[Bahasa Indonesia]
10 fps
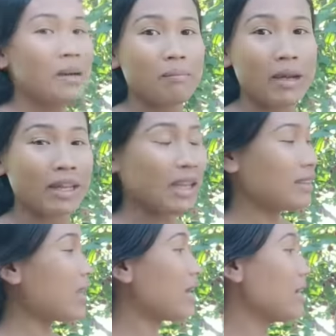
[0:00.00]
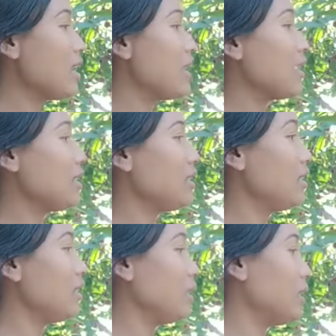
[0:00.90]
pakai tangga
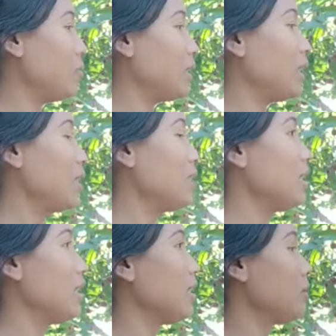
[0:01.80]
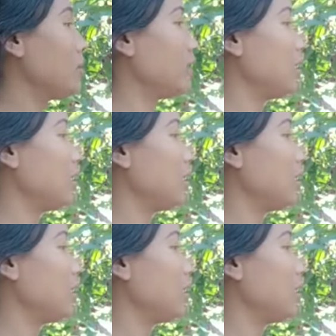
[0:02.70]
jadi tinggal petik aja seperti